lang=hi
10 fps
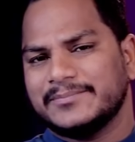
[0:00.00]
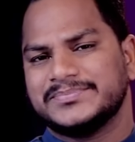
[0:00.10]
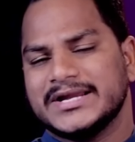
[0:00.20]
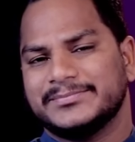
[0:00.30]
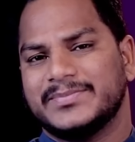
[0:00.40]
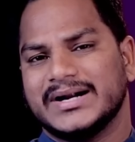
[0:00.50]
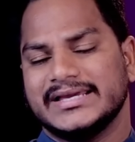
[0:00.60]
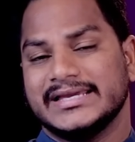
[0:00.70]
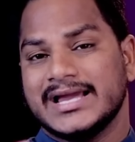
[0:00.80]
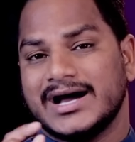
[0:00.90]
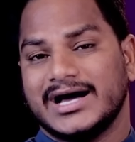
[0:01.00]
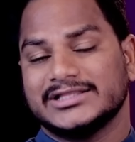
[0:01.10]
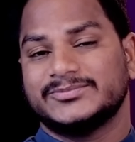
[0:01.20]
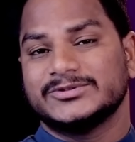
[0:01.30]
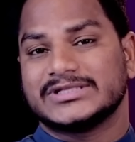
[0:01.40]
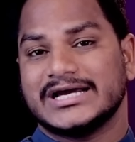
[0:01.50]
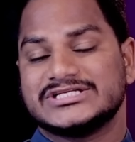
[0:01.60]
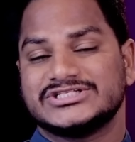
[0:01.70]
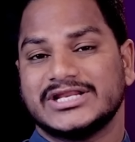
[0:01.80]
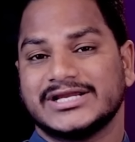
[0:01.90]
अपने बड़े अद्भुत
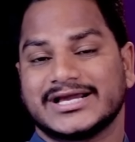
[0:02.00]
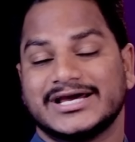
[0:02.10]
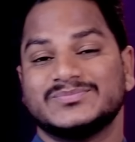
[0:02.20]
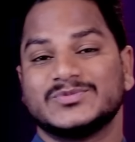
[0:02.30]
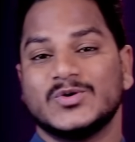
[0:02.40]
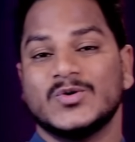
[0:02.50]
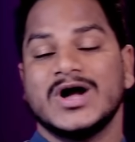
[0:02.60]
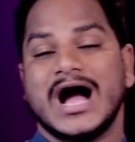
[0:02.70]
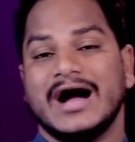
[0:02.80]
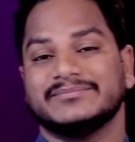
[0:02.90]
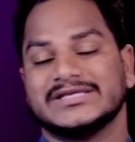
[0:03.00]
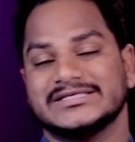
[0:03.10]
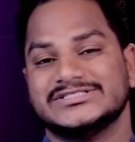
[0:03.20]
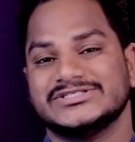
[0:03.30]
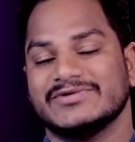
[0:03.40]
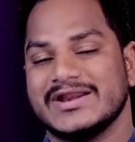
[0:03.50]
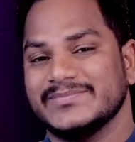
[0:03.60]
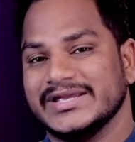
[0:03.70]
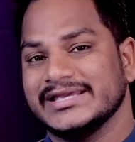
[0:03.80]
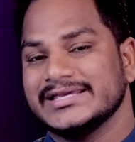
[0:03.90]
आश्चर्य कर्म को आपके जीवन
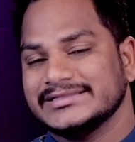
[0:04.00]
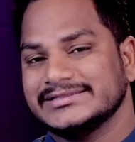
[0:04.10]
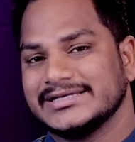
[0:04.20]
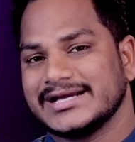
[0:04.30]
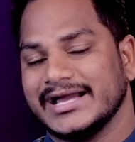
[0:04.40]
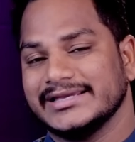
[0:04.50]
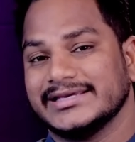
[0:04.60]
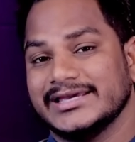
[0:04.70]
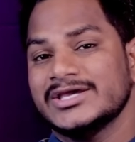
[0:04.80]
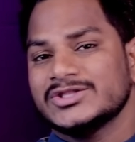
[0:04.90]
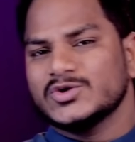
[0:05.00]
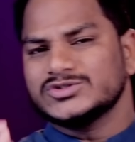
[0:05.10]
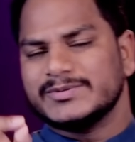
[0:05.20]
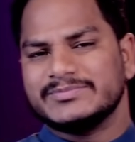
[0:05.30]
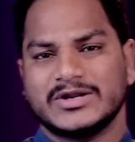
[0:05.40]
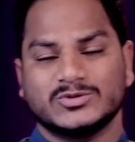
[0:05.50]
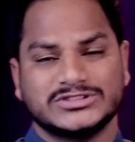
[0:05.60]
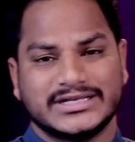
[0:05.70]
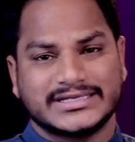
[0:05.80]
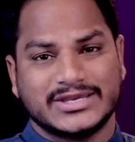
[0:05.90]
में दिखाएंगे तो उस पर
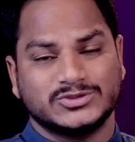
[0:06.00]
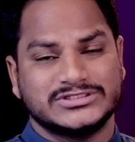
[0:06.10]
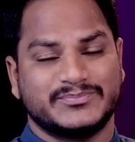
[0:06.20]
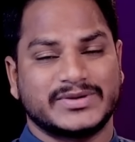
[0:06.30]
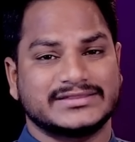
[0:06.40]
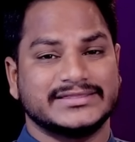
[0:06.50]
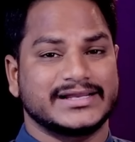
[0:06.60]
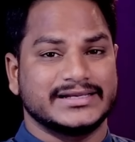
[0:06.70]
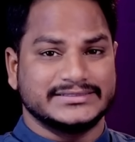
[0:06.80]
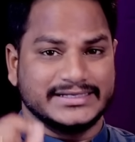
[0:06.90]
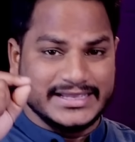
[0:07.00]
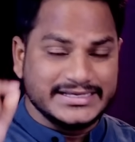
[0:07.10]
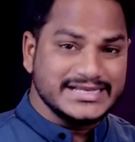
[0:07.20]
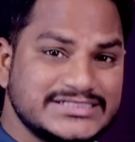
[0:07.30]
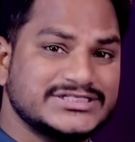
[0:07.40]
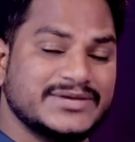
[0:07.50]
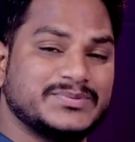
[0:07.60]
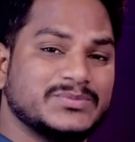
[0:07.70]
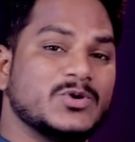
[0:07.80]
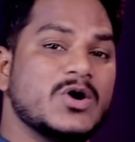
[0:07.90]
भरोसा रखे उससे प्रार्थना करते रहे निश्चय
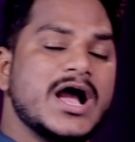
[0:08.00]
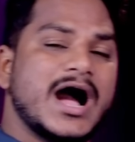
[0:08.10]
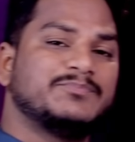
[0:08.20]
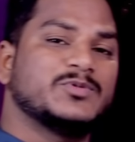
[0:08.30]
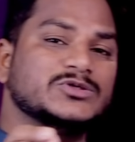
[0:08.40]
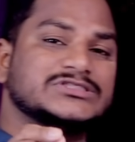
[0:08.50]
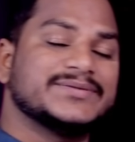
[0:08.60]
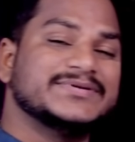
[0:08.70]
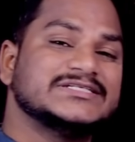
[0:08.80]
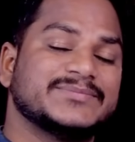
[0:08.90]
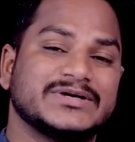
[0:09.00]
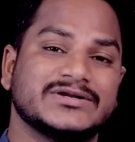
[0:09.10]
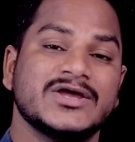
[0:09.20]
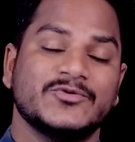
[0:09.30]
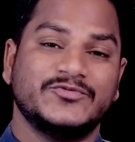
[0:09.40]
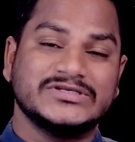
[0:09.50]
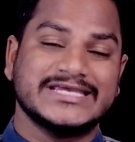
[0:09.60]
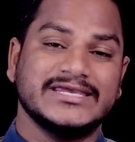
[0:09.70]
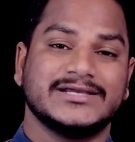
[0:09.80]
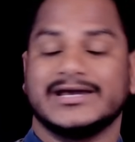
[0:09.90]
प्रभु आपको इस समस्या पर
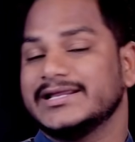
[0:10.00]
विजयी